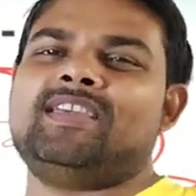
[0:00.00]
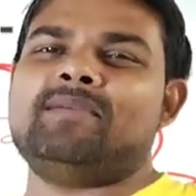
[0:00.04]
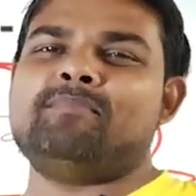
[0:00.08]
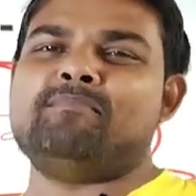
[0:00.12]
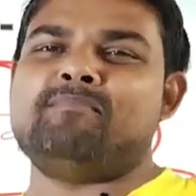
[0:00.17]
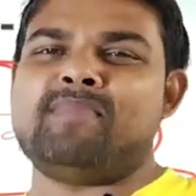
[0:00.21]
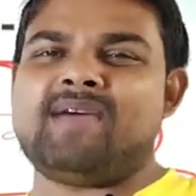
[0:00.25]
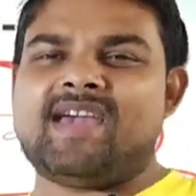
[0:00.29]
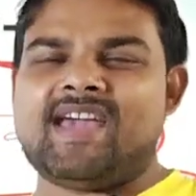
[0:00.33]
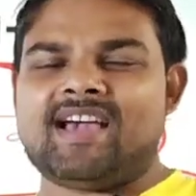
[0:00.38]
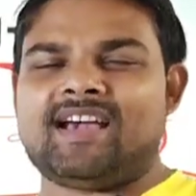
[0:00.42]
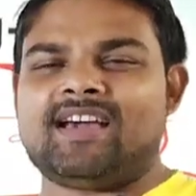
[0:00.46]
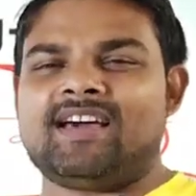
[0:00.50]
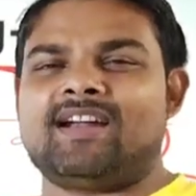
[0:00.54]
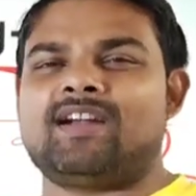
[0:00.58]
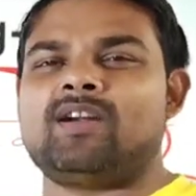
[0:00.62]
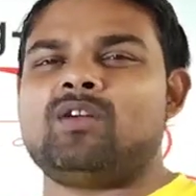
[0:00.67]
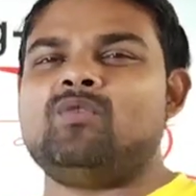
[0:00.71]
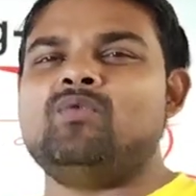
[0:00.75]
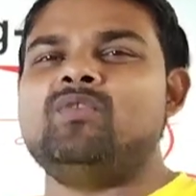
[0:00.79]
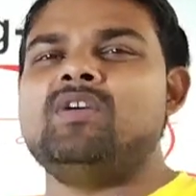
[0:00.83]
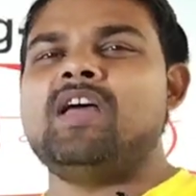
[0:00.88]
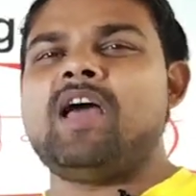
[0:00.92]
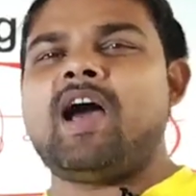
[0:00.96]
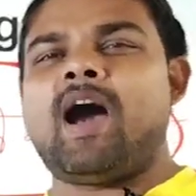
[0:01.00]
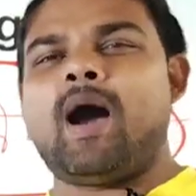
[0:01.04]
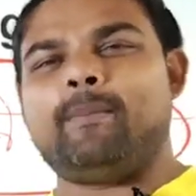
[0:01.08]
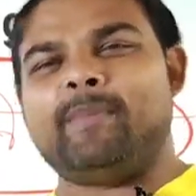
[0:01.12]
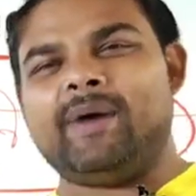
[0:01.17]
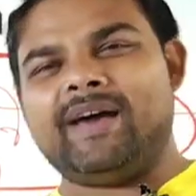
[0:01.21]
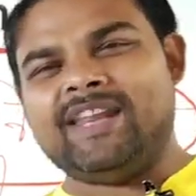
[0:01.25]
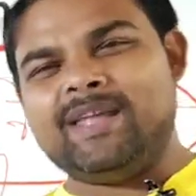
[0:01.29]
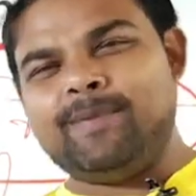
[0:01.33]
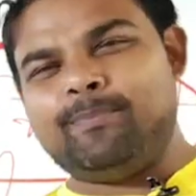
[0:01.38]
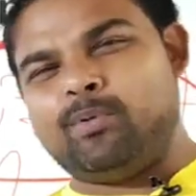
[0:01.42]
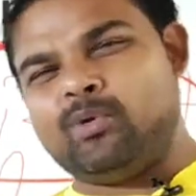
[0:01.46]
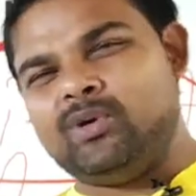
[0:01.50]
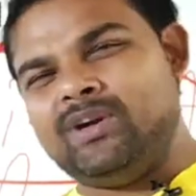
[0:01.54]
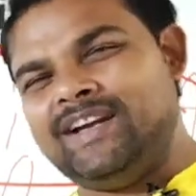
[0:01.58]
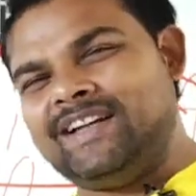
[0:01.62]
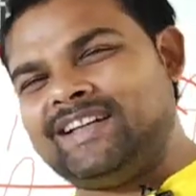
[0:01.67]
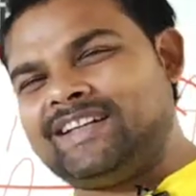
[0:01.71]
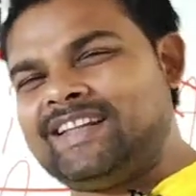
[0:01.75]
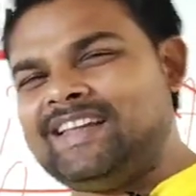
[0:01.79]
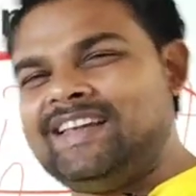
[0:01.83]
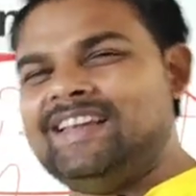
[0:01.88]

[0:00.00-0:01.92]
ये मैं कर रहा हूं हमारी पूरी